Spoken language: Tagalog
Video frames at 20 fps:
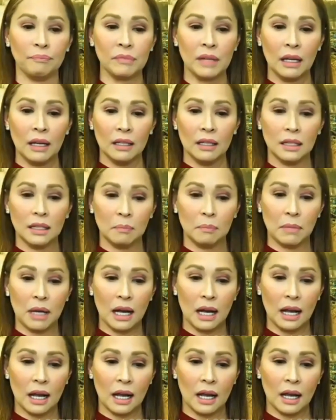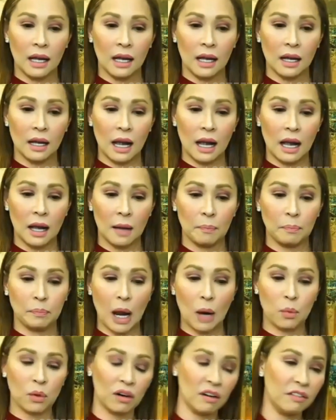ng mga uh,
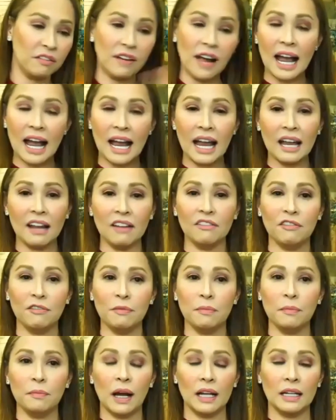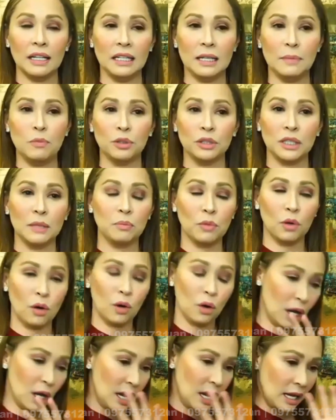power of five, uh, lilibutin
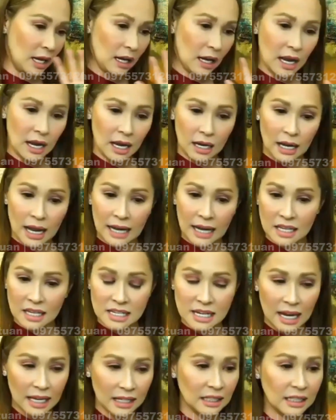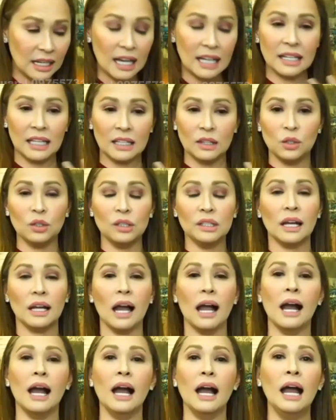mo uh, kahit nasaan ka, nandun
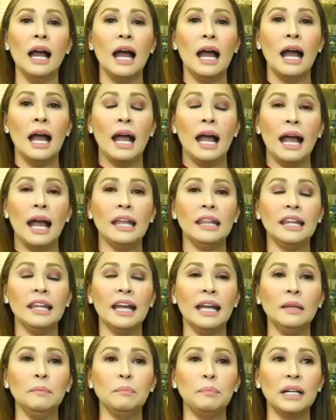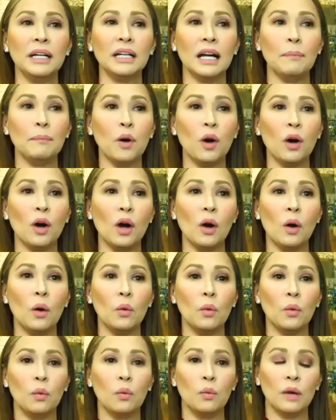ka. And then pagka
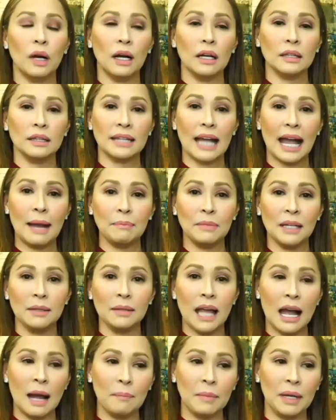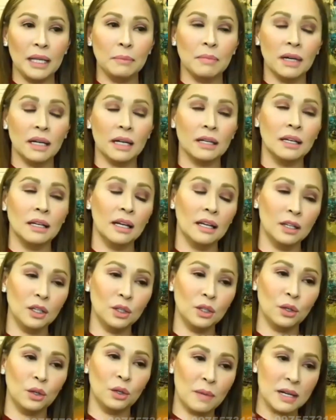po time na namin mag, you
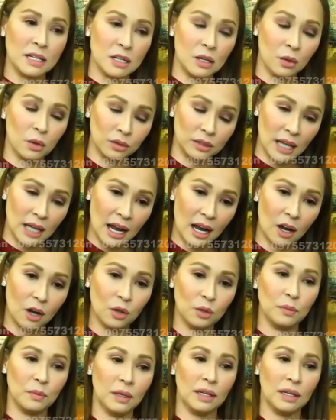know, mag slow down, mag